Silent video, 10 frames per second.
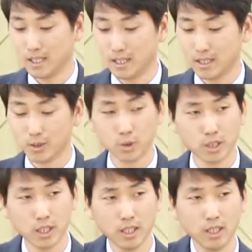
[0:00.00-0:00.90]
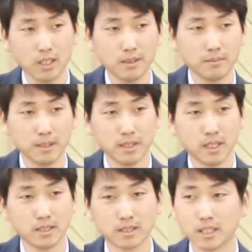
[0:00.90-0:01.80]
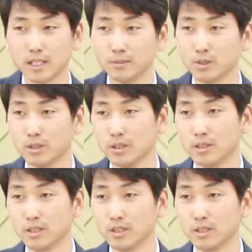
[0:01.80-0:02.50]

어, 요셉이라는 사람은요,